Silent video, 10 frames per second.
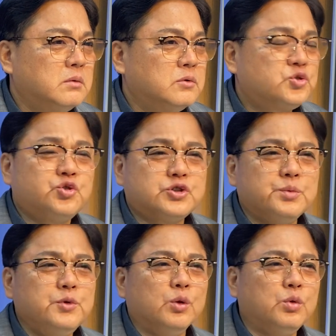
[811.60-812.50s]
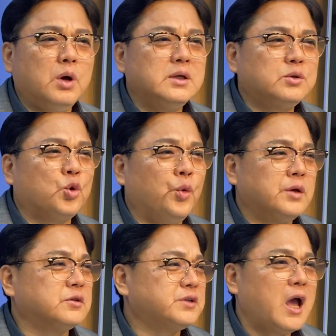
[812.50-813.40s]
수십 년 동안
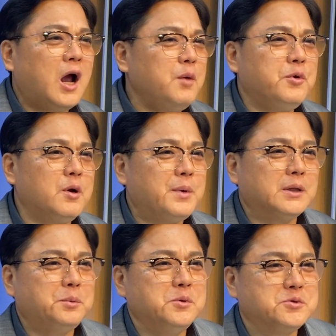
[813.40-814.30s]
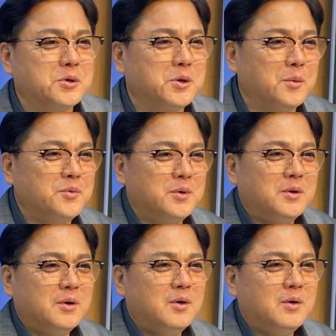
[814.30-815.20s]
교회에서 생활비를 받아본 적이
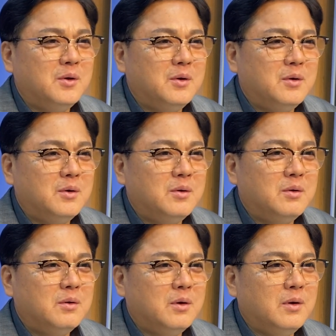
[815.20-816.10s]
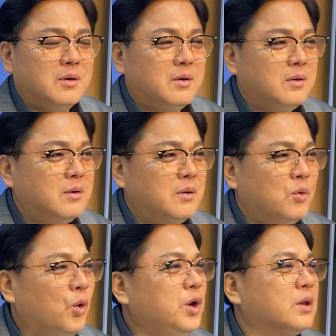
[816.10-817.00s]
없어요.
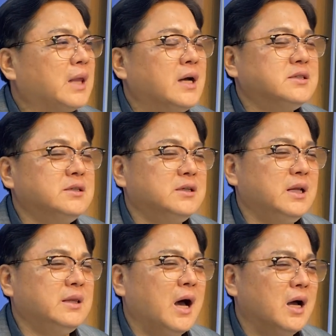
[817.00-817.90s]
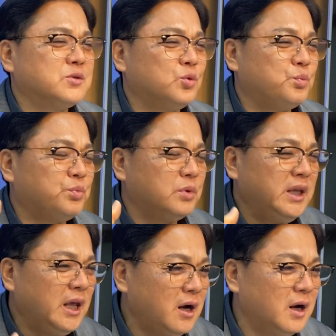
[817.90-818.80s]
오히려 당신들이 나가서
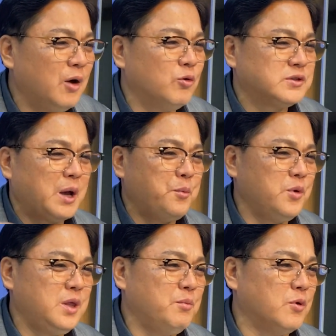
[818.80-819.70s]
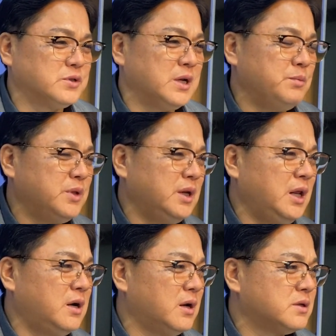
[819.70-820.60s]
일을 하고 사모님 목사님들이
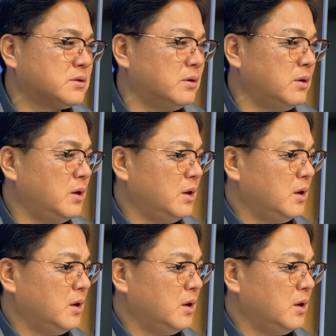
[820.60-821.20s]
일을 해서